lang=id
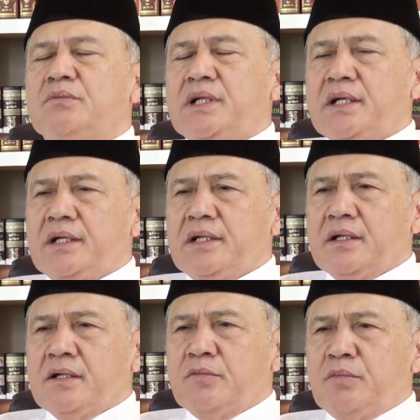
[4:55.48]
eh,
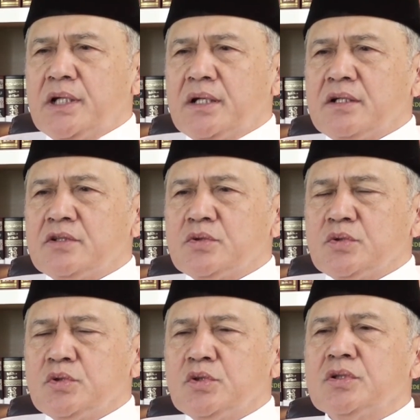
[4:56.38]
Qobla
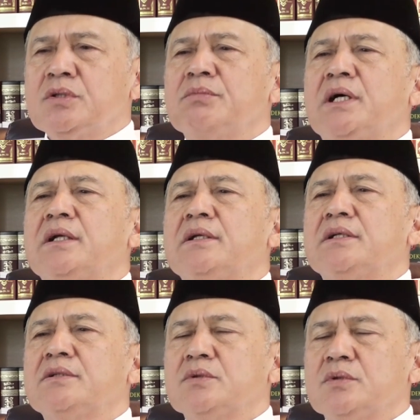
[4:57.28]
zuhur,
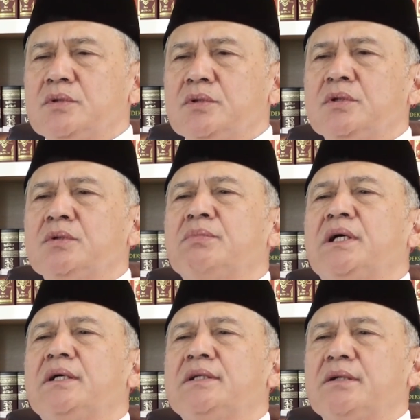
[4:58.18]
Ba'da zuhur,
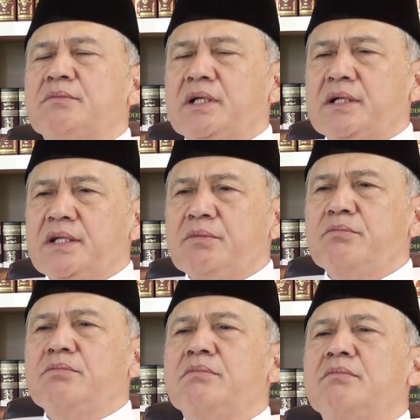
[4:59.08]
Ba'da
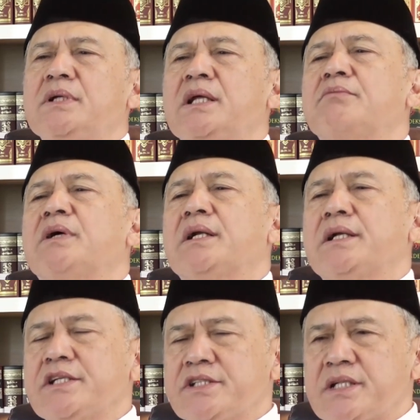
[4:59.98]
maghrib, dan
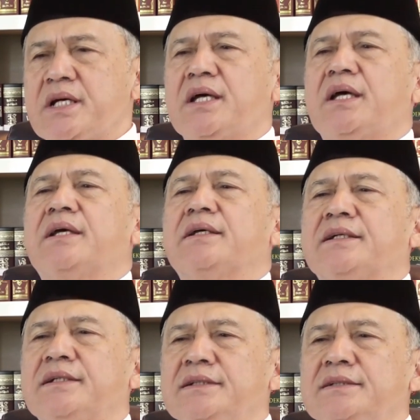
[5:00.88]
Ba'da isya. Ya.